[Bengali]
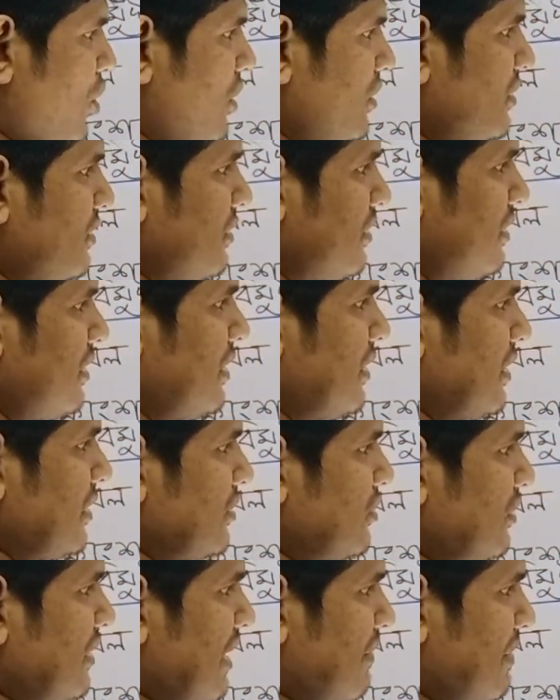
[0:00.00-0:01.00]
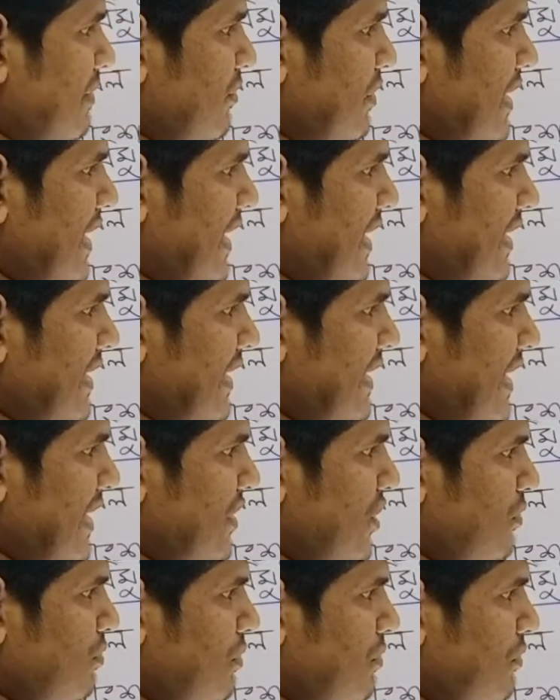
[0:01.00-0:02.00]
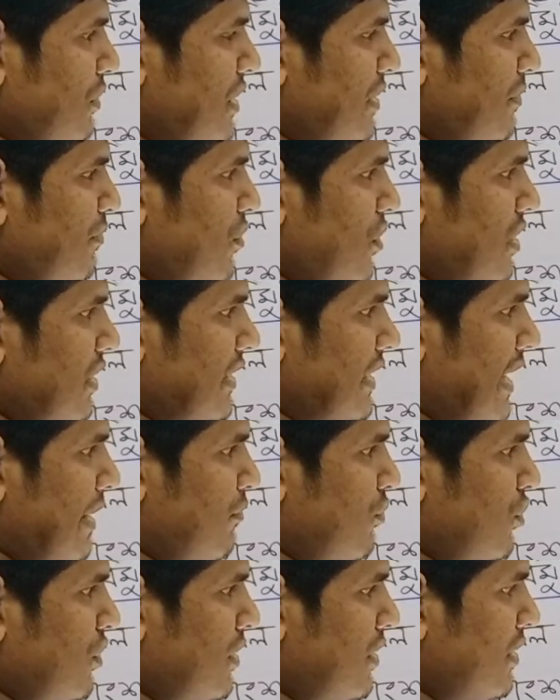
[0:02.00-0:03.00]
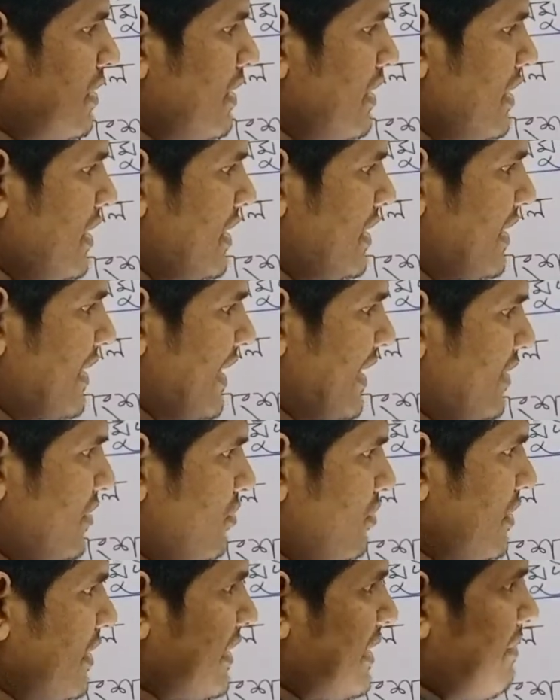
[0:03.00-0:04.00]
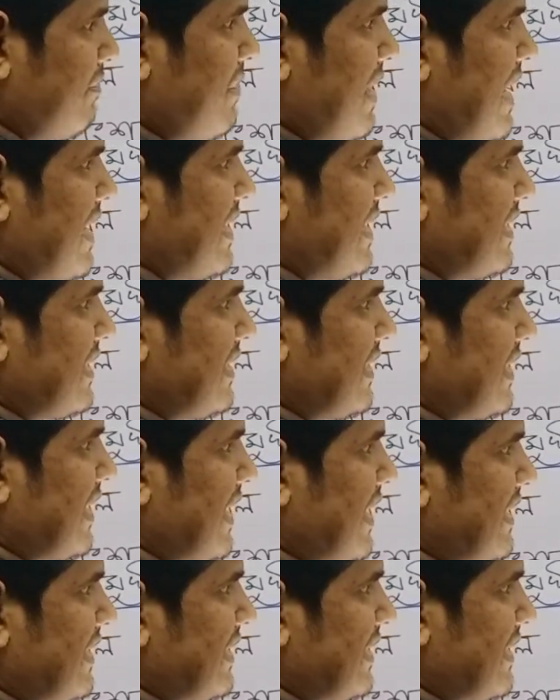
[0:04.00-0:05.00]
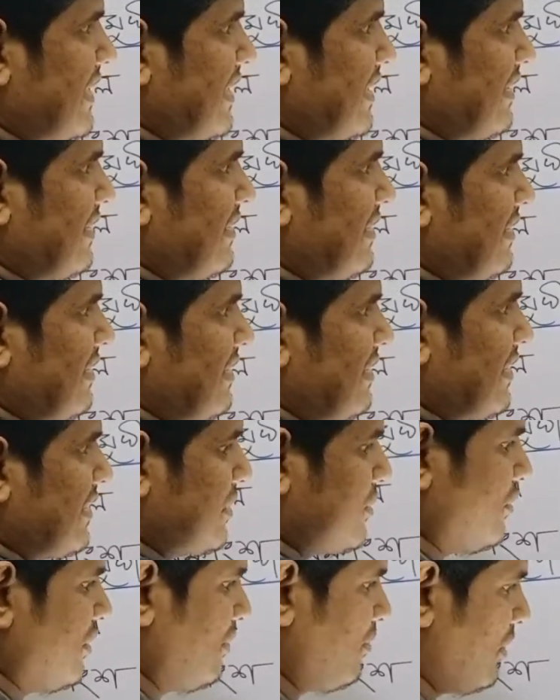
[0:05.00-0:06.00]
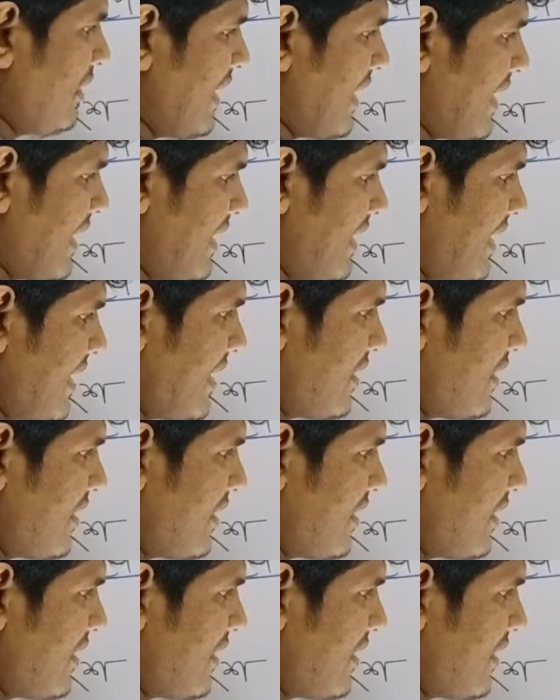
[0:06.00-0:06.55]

পথ যদি আমরা বলি এখানে কেন্দ্র বিমুখী বল কেমন কেন্দ্র থেকে বাইরের দিকে এই দিকে যদি বলি এখানে